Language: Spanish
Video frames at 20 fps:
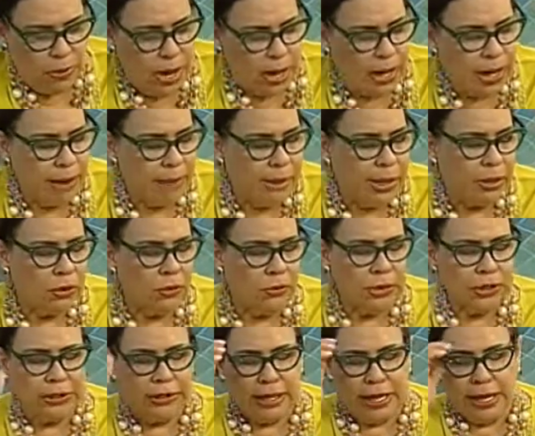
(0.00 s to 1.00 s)
a acabar con
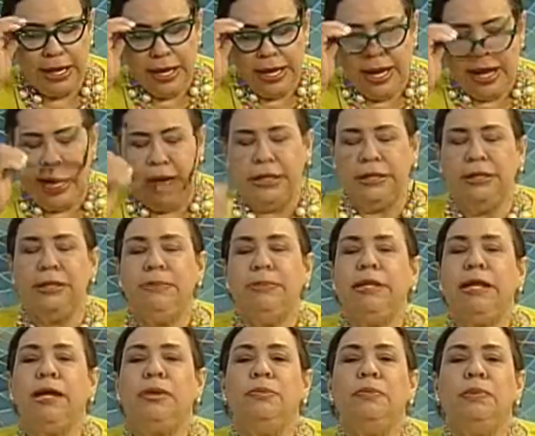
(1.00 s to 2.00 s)
esta
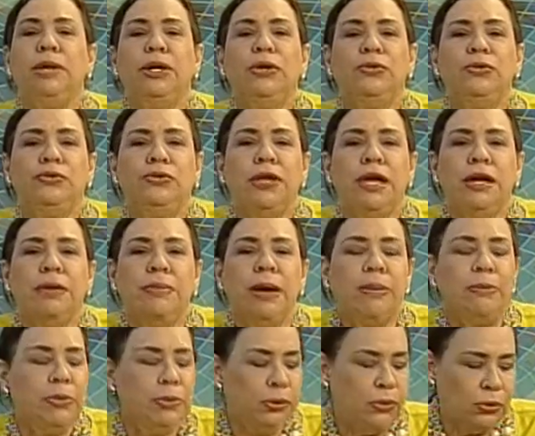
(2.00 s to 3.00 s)
actividad número 6,
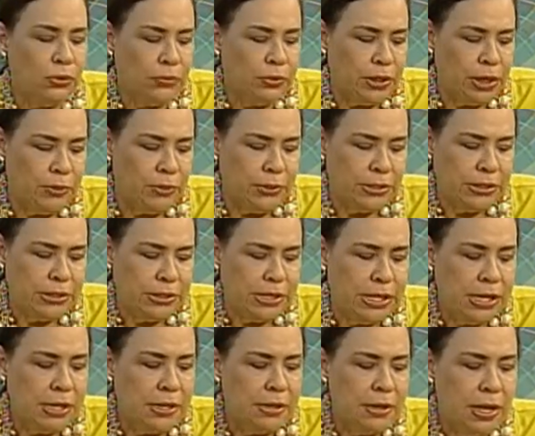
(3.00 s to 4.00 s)
vámonos donde
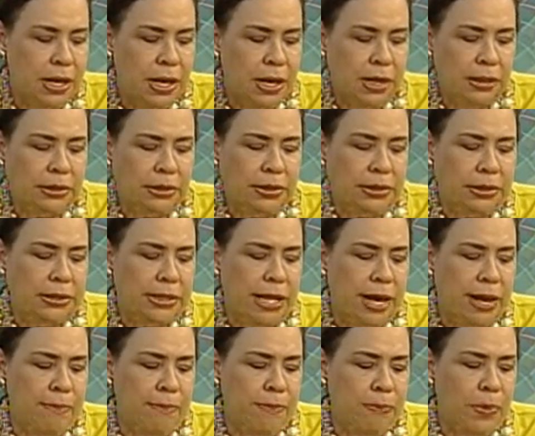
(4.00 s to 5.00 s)
Wisin,
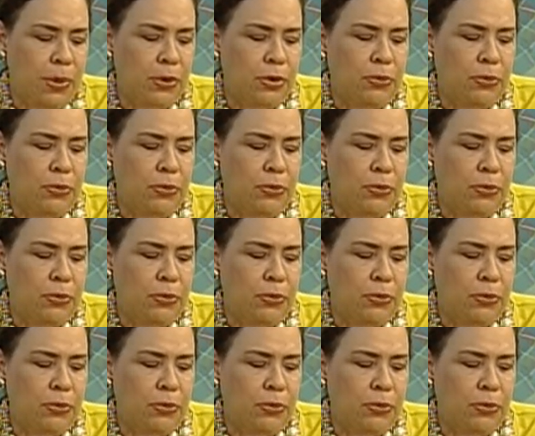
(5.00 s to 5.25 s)
Tempo y